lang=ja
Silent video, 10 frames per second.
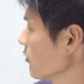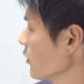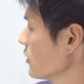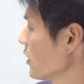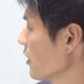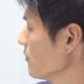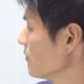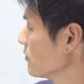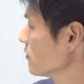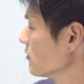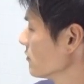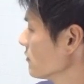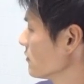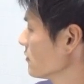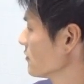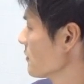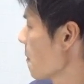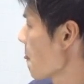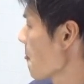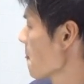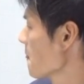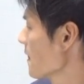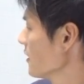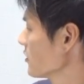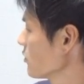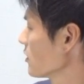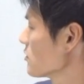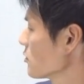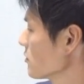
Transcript: これで、うん、自分でそうなんですよ